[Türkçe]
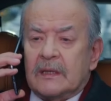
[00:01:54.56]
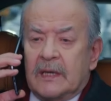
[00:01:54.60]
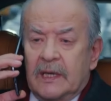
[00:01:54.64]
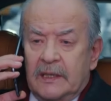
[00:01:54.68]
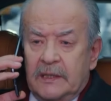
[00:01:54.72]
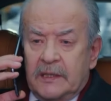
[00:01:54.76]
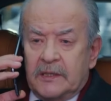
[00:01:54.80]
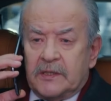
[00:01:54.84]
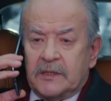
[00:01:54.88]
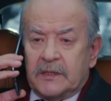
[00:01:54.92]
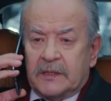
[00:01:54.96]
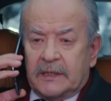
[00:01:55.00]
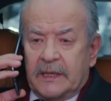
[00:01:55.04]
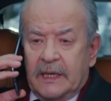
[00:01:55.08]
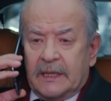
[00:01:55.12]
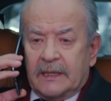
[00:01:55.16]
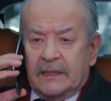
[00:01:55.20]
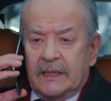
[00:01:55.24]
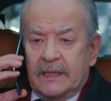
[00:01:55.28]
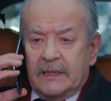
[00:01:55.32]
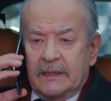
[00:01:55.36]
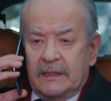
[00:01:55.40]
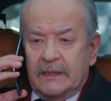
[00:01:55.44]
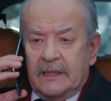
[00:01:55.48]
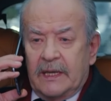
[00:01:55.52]
Kendi
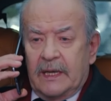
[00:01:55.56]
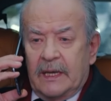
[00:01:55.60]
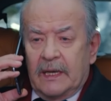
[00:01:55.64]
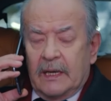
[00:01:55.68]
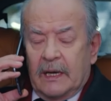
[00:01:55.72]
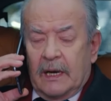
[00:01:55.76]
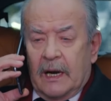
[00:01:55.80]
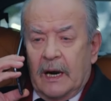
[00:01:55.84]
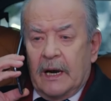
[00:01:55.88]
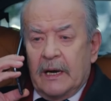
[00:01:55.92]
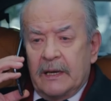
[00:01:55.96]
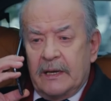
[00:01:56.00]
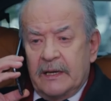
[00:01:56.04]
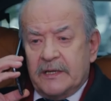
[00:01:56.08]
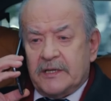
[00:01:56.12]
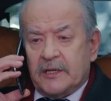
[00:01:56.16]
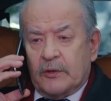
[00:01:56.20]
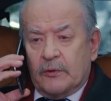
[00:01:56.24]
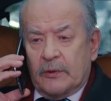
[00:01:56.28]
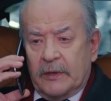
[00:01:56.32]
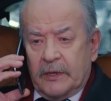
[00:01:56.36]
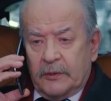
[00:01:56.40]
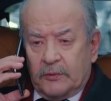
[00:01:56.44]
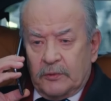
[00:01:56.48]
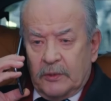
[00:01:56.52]
şirketlerini de
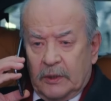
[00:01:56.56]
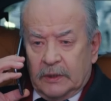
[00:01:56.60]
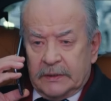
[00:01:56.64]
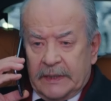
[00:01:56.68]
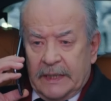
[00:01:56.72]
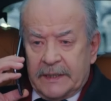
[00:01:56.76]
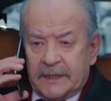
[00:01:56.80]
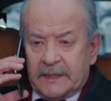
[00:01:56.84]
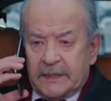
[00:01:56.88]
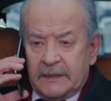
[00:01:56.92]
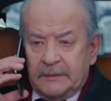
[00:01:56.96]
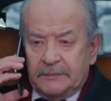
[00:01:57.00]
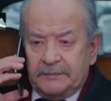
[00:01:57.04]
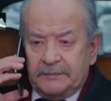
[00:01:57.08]
ailece yönetiyorlar.